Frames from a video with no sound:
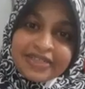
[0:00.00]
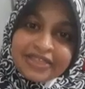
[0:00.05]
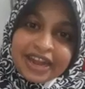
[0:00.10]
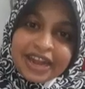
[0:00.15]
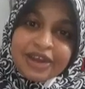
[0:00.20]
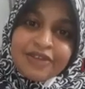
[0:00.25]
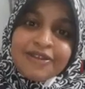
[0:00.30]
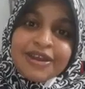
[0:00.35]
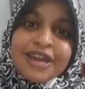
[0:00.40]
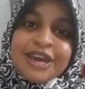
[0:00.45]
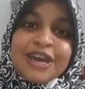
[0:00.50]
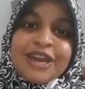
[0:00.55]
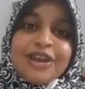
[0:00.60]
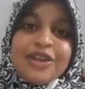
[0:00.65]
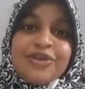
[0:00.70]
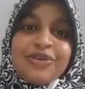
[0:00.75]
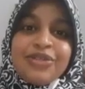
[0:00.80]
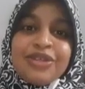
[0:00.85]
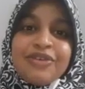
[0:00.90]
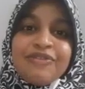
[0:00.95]
அந்த
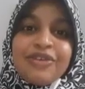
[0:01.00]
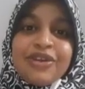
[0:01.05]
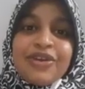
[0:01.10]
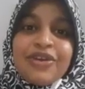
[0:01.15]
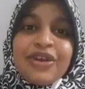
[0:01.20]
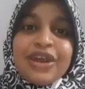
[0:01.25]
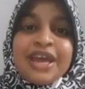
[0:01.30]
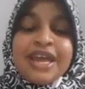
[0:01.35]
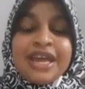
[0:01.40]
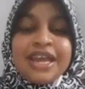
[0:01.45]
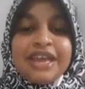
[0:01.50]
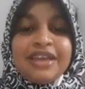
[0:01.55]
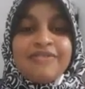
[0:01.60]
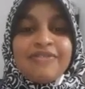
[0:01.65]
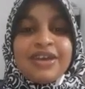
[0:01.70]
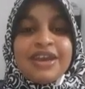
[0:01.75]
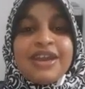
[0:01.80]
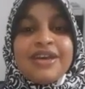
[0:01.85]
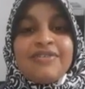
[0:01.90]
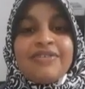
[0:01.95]
அலுவலகர்ட உதவியோட
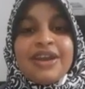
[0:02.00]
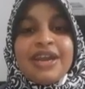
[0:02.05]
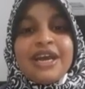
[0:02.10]
இவரோட